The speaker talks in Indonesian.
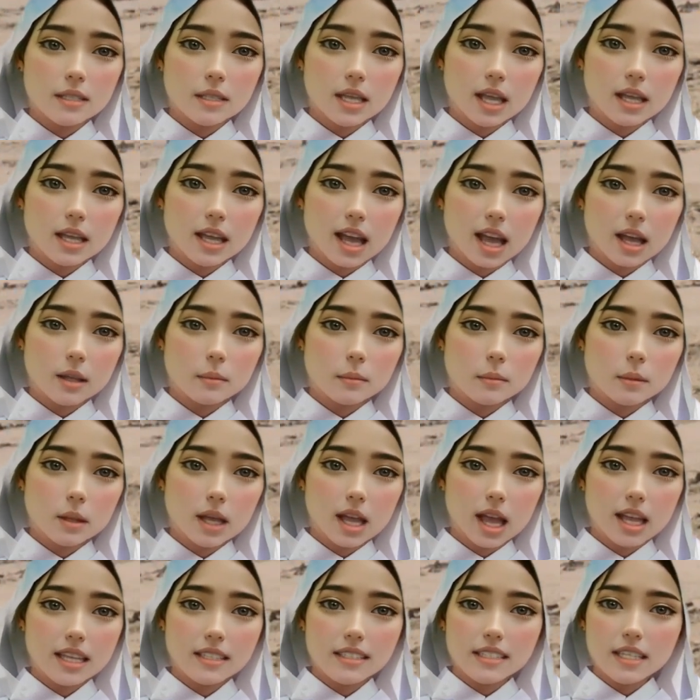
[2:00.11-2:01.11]
dengan
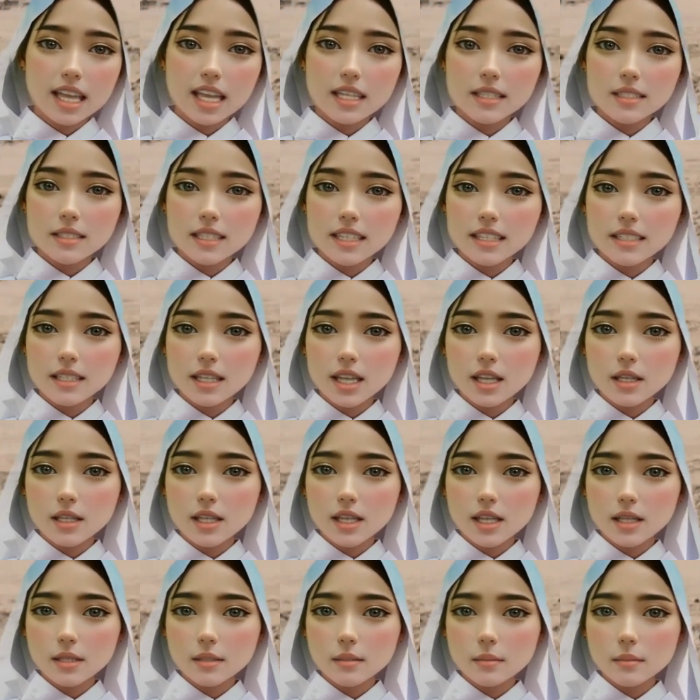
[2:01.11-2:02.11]
beratnya
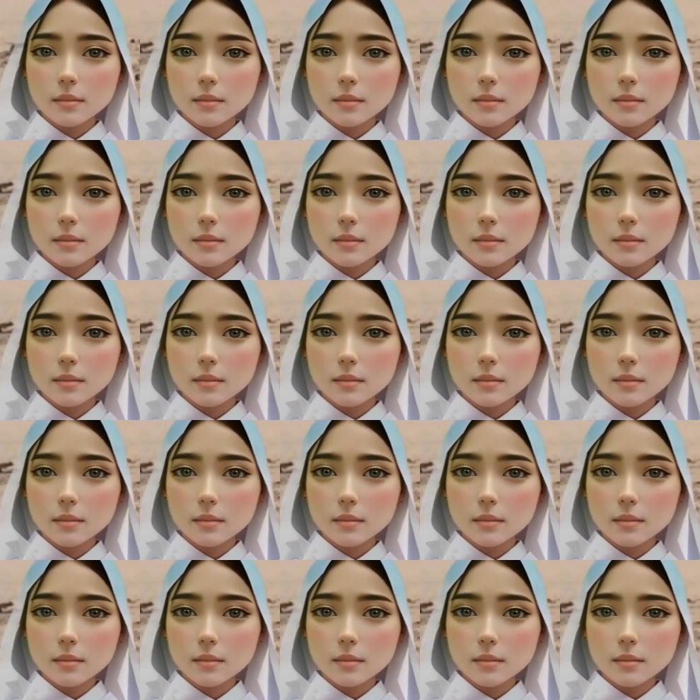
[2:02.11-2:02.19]
sendiri,